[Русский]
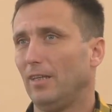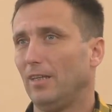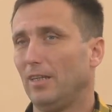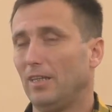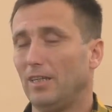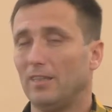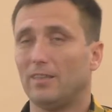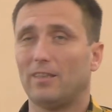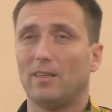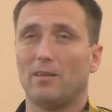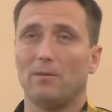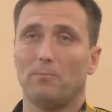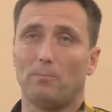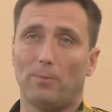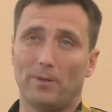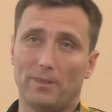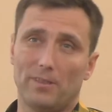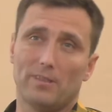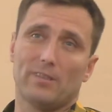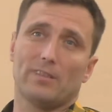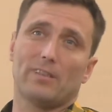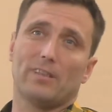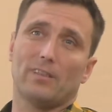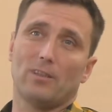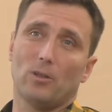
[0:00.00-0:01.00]
И эта
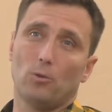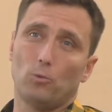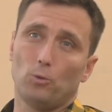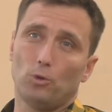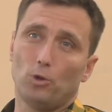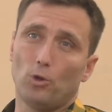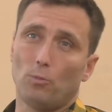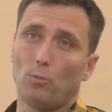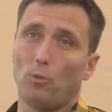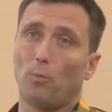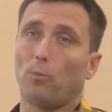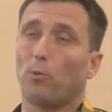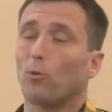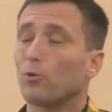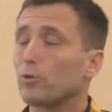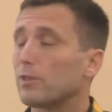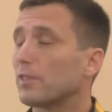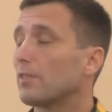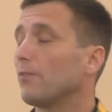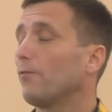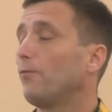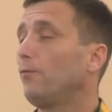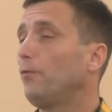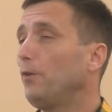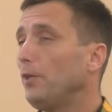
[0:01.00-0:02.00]
поездка на учебу
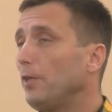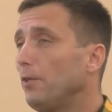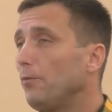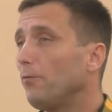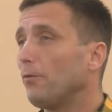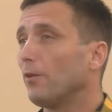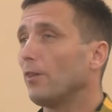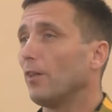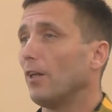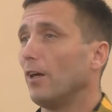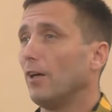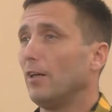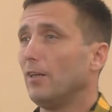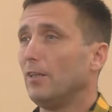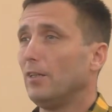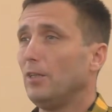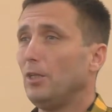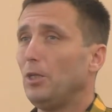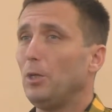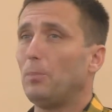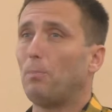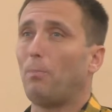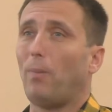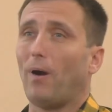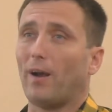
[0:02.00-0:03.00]
просто выявила
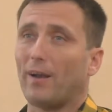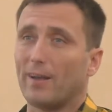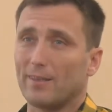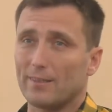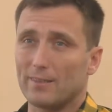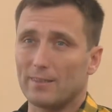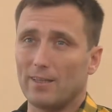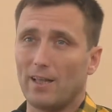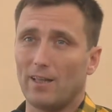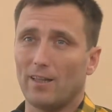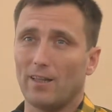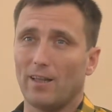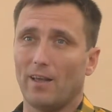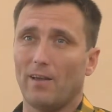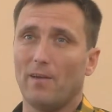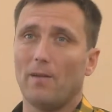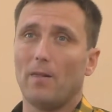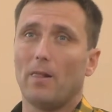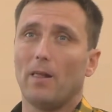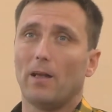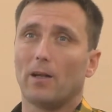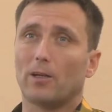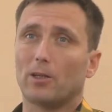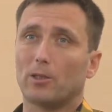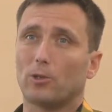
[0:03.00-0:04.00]
и показала,
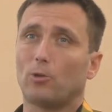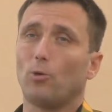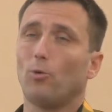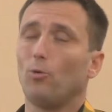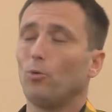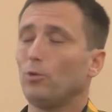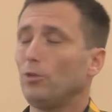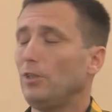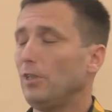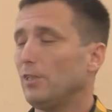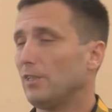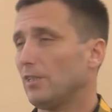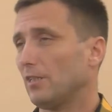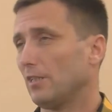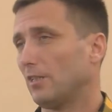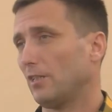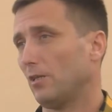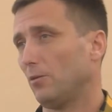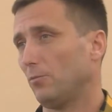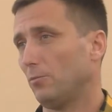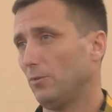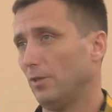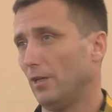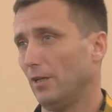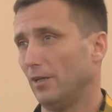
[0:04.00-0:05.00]
кто он есть на
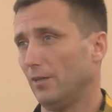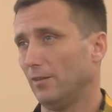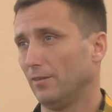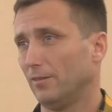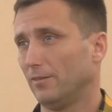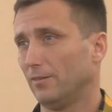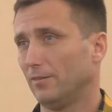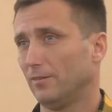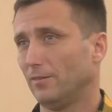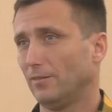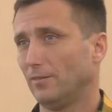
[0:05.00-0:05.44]
самом деле.